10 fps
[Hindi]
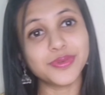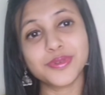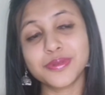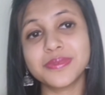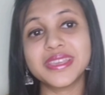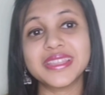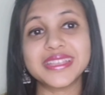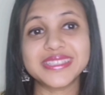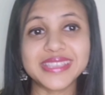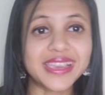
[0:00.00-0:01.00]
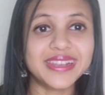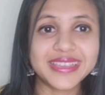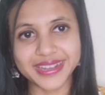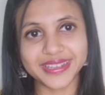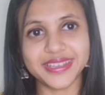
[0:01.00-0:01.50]
नाउ यू कुड बी इन द
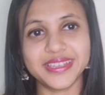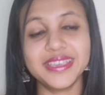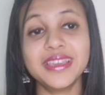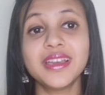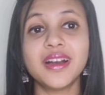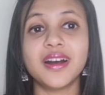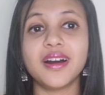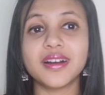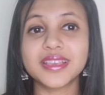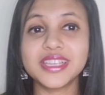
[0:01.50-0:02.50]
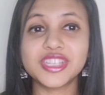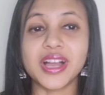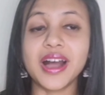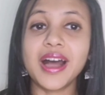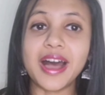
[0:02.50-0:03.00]
सेकेंड कैटेगरी कि
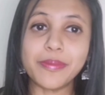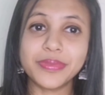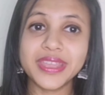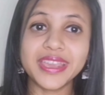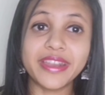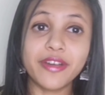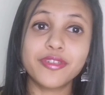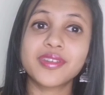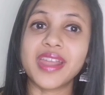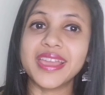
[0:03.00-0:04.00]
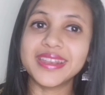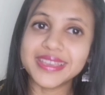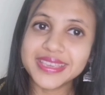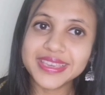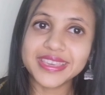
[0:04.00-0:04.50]
जहाँ आपने इनफ ट्राई
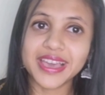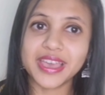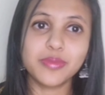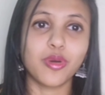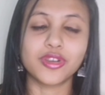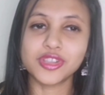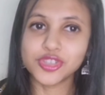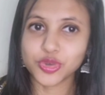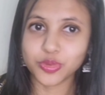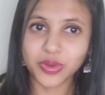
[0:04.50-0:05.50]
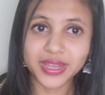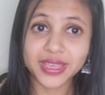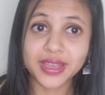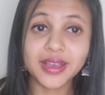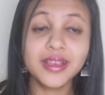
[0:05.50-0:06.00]
नहीं किया है बॉटल
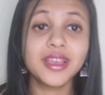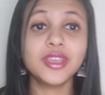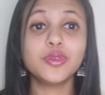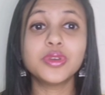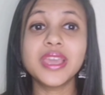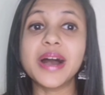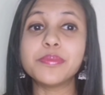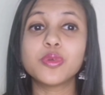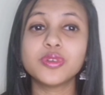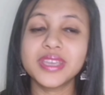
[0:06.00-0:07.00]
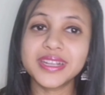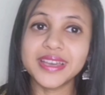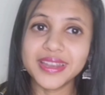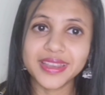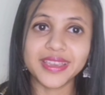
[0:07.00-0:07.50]
छुड़वाने का क्योंकि आपको
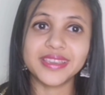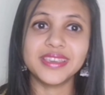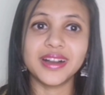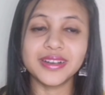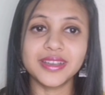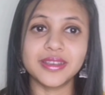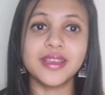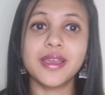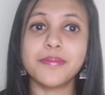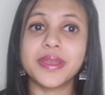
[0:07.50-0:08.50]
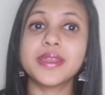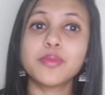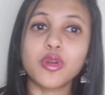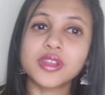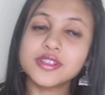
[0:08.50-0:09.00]
ये डर है कि अगर
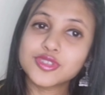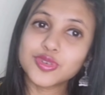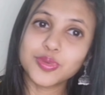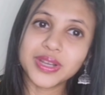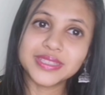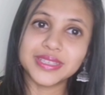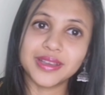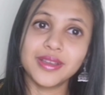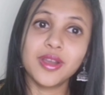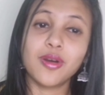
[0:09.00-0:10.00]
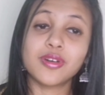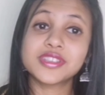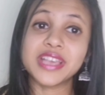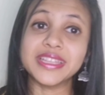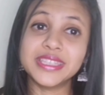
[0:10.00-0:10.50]
मैंने बॉटल छुड़वा दिया
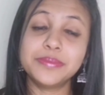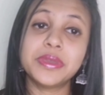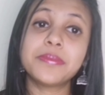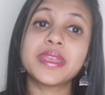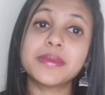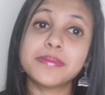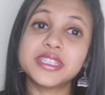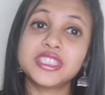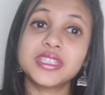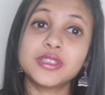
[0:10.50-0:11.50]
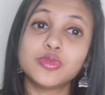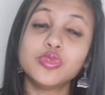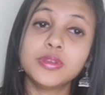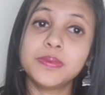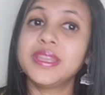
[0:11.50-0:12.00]
और साथ ही में मेरे बच्चे ने
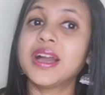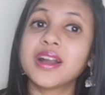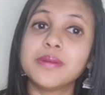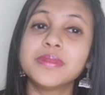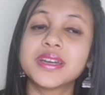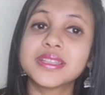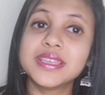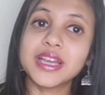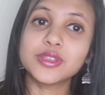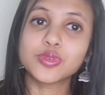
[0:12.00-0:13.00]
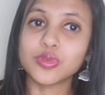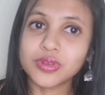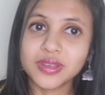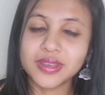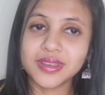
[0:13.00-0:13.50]
दूध पीना कम कर दिया
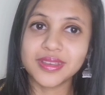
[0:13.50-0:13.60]
तो